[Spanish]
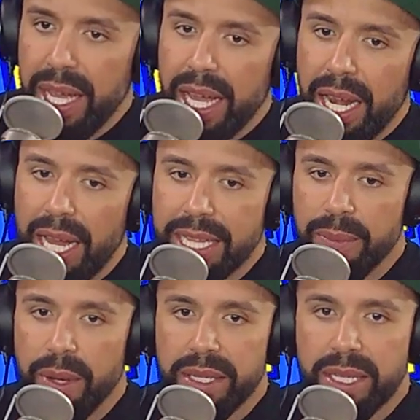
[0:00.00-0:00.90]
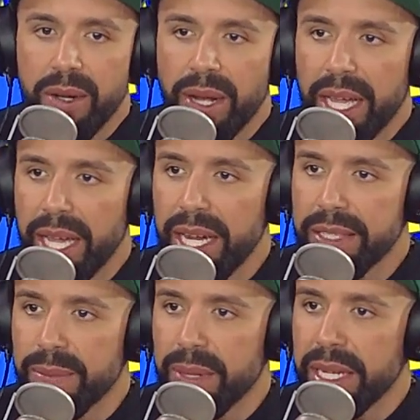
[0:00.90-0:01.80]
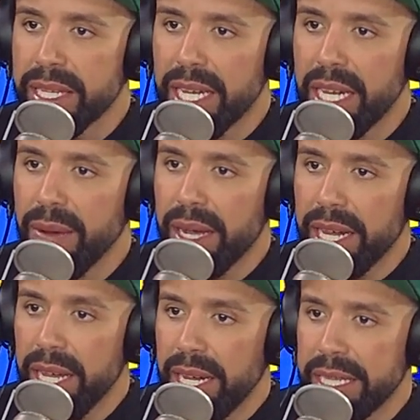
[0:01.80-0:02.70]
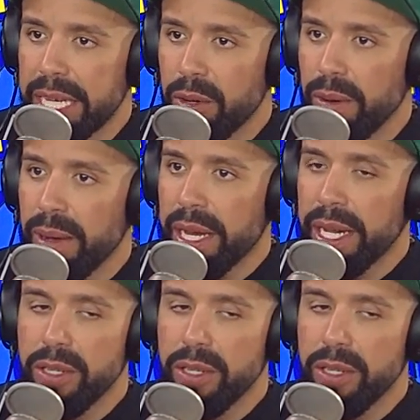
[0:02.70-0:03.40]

La gente puede decir lo que quiera, siempre hay gente que le va a creer, hay gente que no le va a creer.